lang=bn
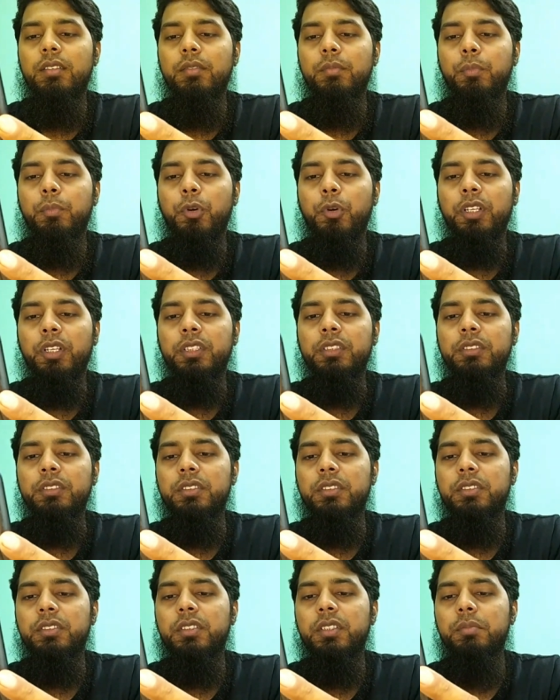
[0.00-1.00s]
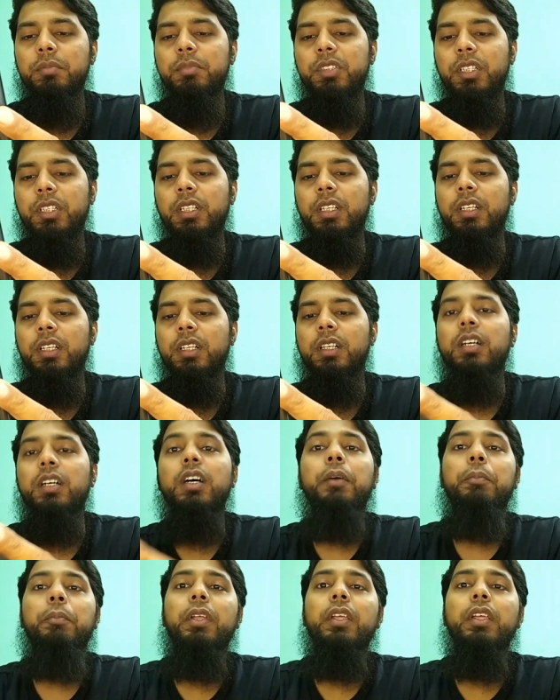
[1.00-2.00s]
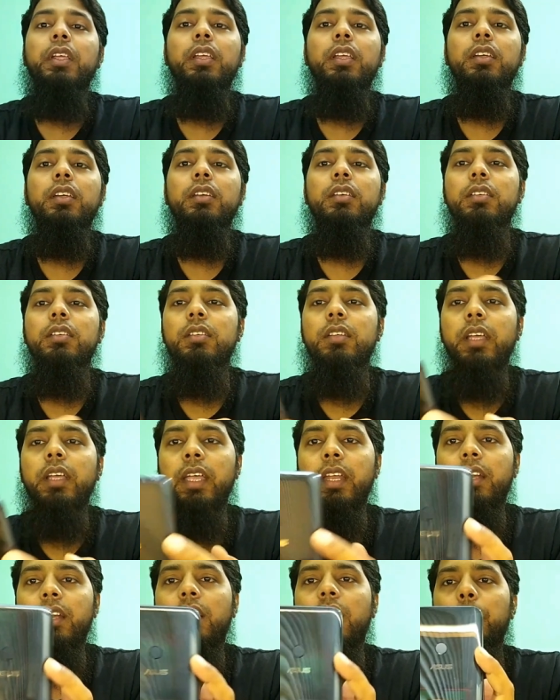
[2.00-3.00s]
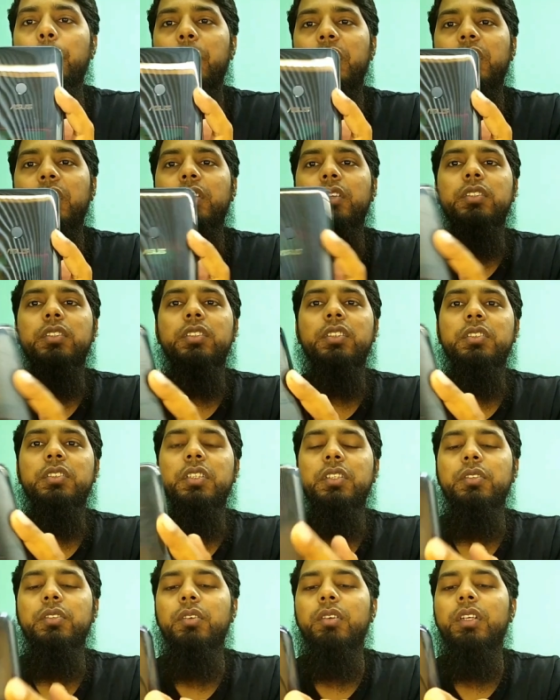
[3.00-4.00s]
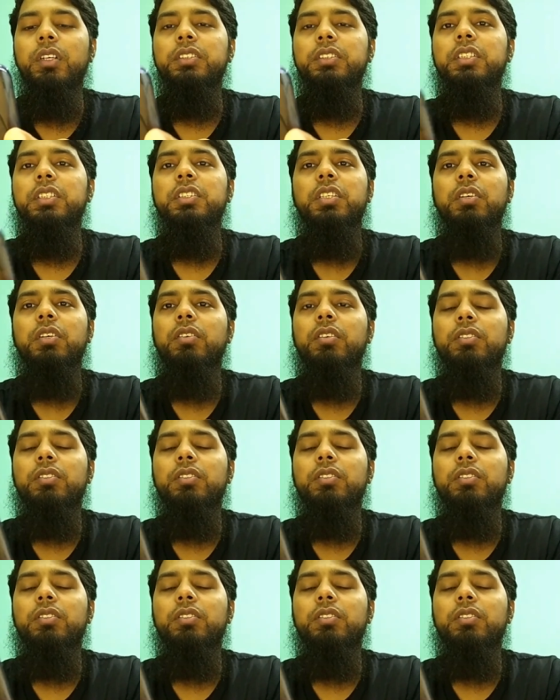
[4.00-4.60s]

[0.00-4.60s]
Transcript: প্রোটেকশন সিস্টেম যেটা আপনি এর কম্পিটিটর যে সেটগুলো আছে সেগুলো